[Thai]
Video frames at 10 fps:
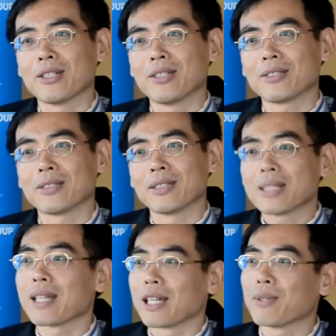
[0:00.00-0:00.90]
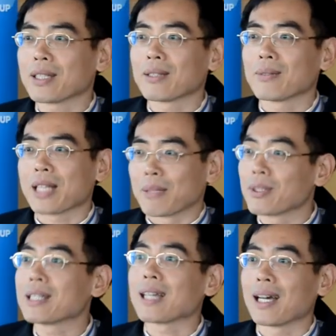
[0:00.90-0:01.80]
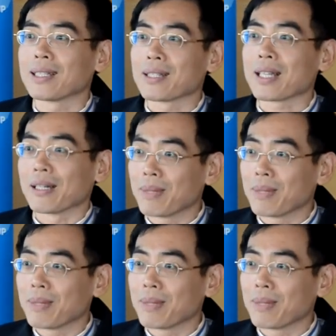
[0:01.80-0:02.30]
จะต้องมั่นใจว่าสารบริการ